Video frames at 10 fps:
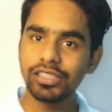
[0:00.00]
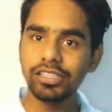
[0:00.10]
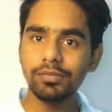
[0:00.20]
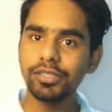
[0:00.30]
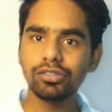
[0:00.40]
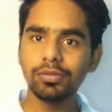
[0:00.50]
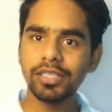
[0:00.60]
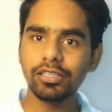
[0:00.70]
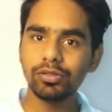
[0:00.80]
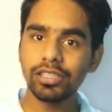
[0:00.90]
चीनी बीस
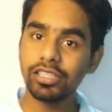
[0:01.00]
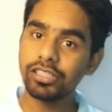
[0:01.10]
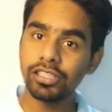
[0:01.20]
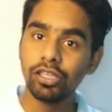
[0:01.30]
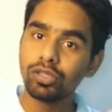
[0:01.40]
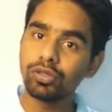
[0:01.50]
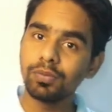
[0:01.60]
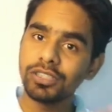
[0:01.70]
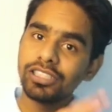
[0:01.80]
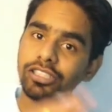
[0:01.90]
रुपए किलो चल रही थी तो
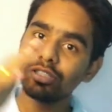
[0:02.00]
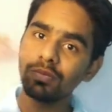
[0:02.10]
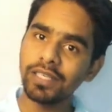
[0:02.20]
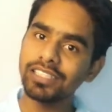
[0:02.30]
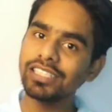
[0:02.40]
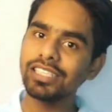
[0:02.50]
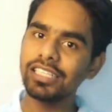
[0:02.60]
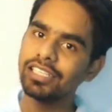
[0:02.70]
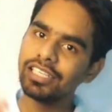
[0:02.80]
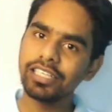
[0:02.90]
चीनी तो बढ़ती
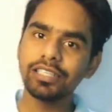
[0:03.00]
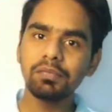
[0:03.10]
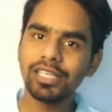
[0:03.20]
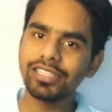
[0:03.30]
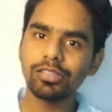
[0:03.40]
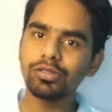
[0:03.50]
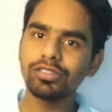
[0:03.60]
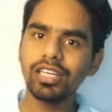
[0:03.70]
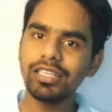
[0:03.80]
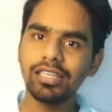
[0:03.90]
गई लेकिन पैसा तो
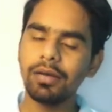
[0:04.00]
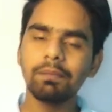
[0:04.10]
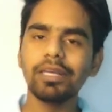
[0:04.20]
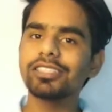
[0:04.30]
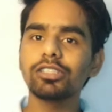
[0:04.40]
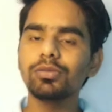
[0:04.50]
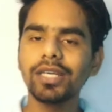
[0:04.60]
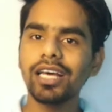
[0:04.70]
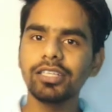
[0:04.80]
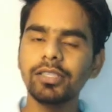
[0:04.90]
उतना ही रहा पैसा तो
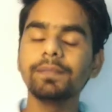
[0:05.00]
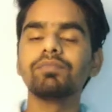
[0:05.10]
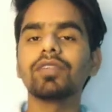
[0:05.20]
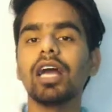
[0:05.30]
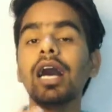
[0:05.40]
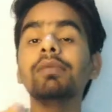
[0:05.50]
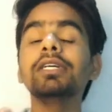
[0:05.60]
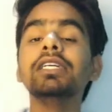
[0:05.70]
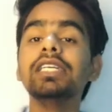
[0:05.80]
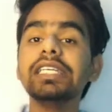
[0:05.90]
बढ़ा नहीं
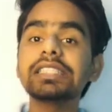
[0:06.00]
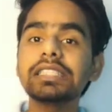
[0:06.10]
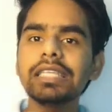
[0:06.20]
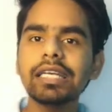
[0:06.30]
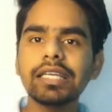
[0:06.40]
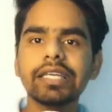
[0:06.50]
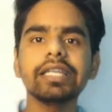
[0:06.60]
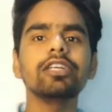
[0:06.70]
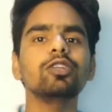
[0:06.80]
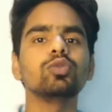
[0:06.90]
अब इसकी एक
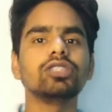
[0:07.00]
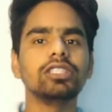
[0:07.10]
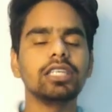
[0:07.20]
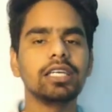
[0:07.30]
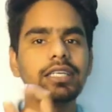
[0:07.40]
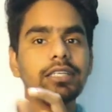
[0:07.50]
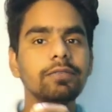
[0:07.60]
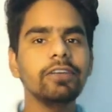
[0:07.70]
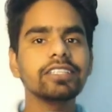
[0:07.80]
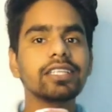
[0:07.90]
रेट होती है
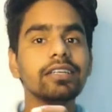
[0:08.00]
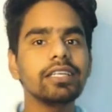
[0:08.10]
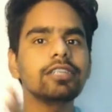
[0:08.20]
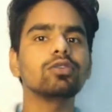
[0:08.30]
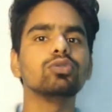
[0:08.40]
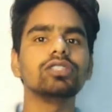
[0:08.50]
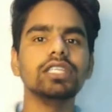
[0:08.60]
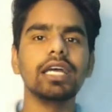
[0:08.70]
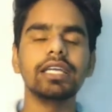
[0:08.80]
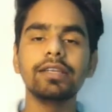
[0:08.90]
इन्फ्लेशन रेट
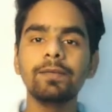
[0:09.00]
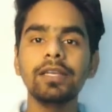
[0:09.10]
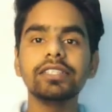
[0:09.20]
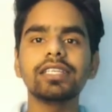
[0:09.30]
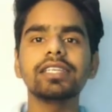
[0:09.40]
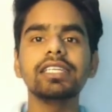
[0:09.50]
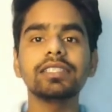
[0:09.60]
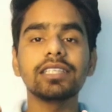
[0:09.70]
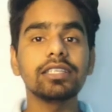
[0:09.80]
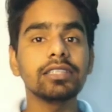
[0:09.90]
होती है इन्फ्लेशन
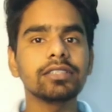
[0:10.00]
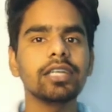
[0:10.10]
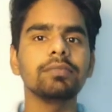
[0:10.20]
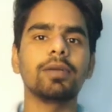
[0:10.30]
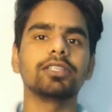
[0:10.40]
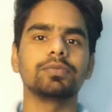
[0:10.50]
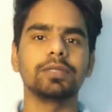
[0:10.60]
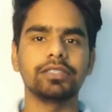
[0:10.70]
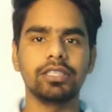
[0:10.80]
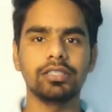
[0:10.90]
रेट चल रही है साढ़े पाँच
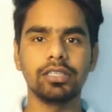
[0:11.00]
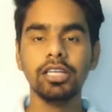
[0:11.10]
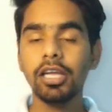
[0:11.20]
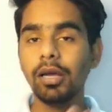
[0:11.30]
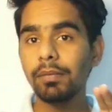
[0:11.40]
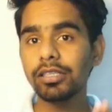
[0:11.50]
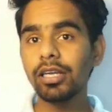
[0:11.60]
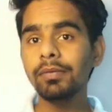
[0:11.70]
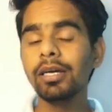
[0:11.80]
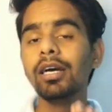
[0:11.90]
परसेंट
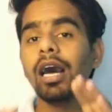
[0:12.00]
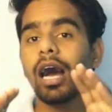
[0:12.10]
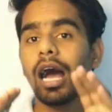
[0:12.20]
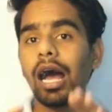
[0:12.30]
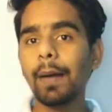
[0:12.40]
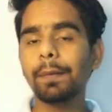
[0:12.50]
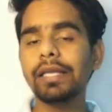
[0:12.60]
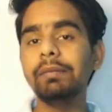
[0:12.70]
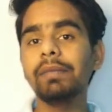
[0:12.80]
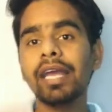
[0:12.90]
मतलब
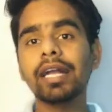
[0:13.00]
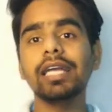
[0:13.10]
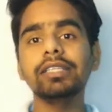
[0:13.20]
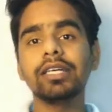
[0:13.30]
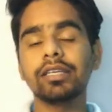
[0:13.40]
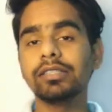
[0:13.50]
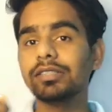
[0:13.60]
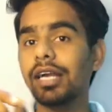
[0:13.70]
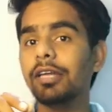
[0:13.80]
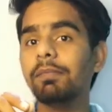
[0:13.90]
आपकी महंगाई दर
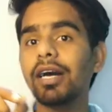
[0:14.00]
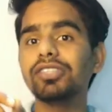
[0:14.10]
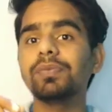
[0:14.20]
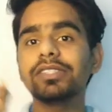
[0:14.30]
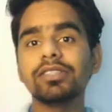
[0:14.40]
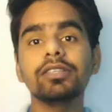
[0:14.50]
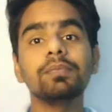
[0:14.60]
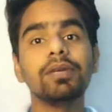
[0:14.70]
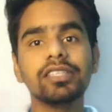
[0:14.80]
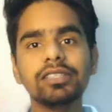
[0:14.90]
साढ़े पाँच
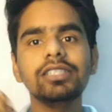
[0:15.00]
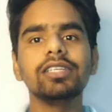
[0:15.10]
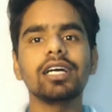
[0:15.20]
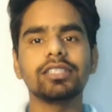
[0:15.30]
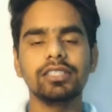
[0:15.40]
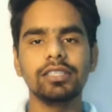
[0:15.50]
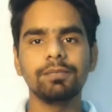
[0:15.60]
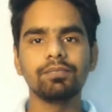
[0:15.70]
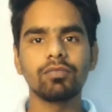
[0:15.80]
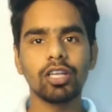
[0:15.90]
परसेंट बढ़ती जाती है
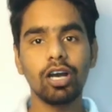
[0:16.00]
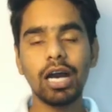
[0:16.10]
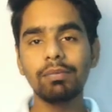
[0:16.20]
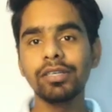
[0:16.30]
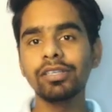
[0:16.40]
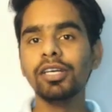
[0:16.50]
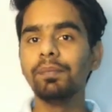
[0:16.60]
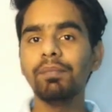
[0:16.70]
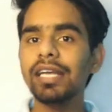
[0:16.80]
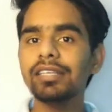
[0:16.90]
अब
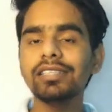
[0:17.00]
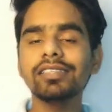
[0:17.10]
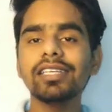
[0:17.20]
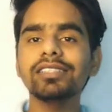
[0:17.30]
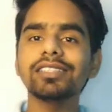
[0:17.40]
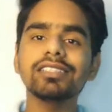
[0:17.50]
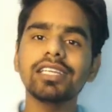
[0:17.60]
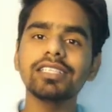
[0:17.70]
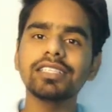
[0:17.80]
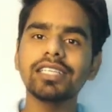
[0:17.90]
बैंक इंटरेस्ट
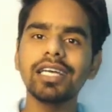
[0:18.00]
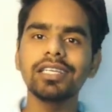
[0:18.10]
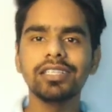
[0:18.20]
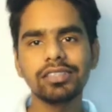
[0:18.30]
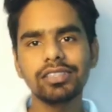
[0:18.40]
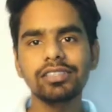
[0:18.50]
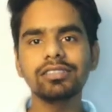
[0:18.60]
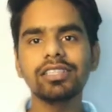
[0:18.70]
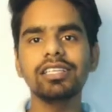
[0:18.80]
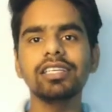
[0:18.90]
कितना देता है
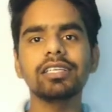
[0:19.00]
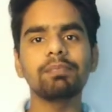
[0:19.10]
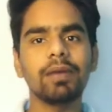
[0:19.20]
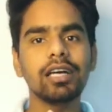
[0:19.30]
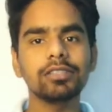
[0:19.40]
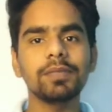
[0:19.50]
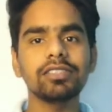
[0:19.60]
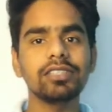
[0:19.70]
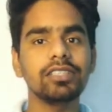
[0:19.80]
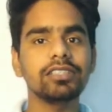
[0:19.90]
तीन से लेके पाँच
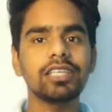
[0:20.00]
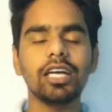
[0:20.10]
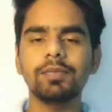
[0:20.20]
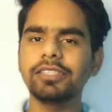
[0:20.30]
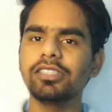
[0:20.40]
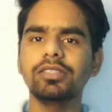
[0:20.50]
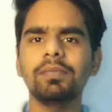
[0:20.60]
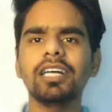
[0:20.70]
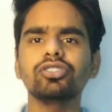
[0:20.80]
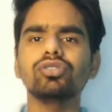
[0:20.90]
परसेंट चार परसेंट
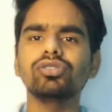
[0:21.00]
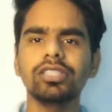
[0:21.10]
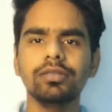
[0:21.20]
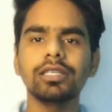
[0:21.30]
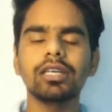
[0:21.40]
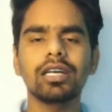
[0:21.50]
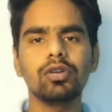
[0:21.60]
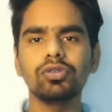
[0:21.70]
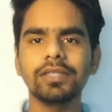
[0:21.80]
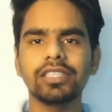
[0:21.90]
पाँच तो सेविंग
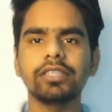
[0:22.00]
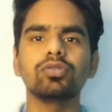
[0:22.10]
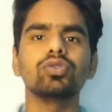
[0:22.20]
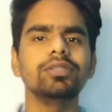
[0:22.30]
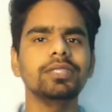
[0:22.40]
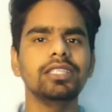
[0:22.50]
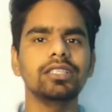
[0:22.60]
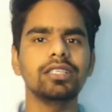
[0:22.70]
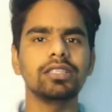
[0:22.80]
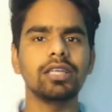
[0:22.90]
अकाउंट पे शायद कोई भी
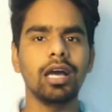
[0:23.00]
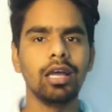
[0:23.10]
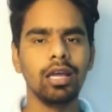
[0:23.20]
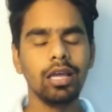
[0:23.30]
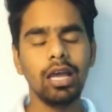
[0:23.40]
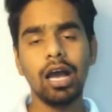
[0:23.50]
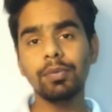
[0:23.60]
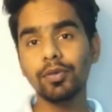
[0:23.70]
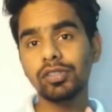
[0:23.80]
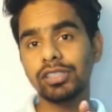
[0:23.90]
नहीं देता
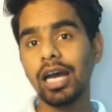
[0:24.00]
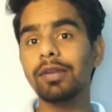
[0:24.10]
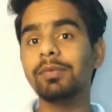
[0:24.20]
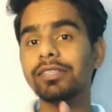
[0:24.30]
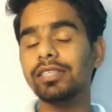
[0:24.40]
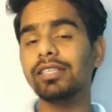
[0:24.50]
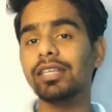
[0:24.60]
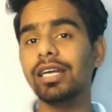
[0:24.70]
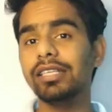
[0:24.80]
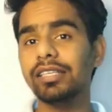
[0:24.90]
अब कोई चार
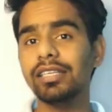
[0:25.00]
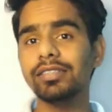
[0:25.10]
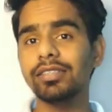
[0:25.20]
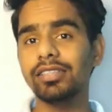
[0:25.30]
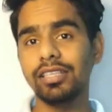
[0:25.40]
परसेंट का इंटरेस्ट